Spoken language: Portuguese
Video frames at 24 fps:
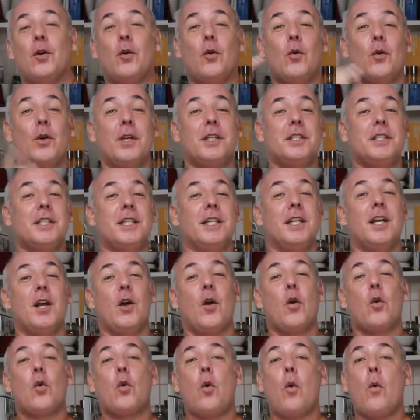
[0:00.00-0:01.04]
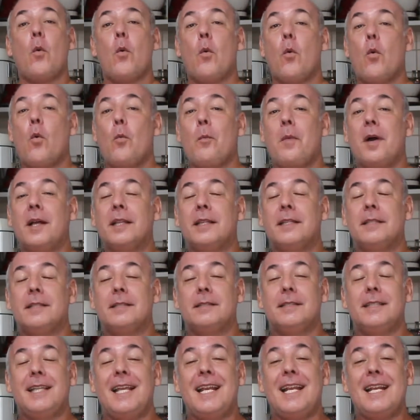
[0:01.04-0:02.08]
Hoje com uma
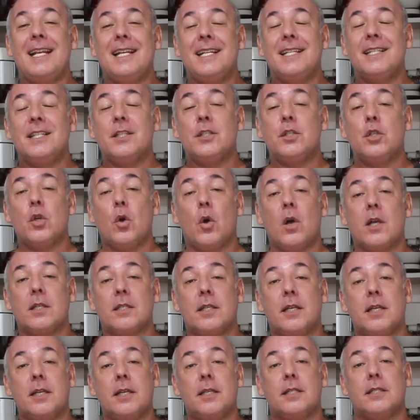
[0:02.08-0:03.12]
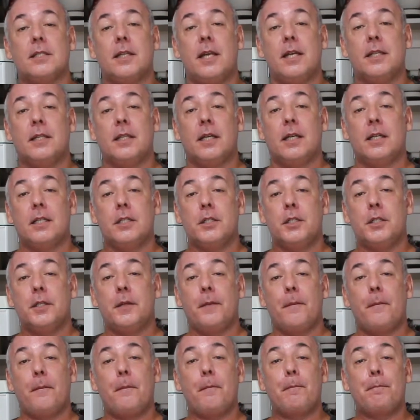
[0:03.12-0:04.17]
deliciosa receita
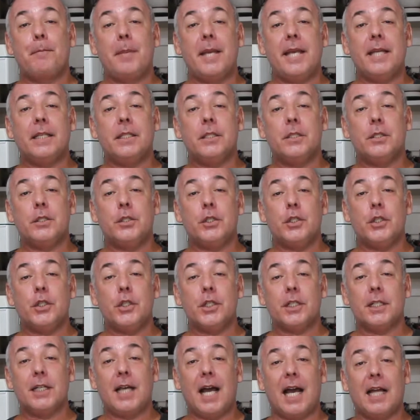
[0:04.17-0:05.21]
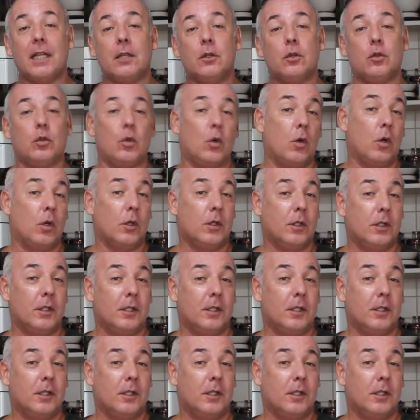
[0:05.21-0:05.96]
de petit gâteau.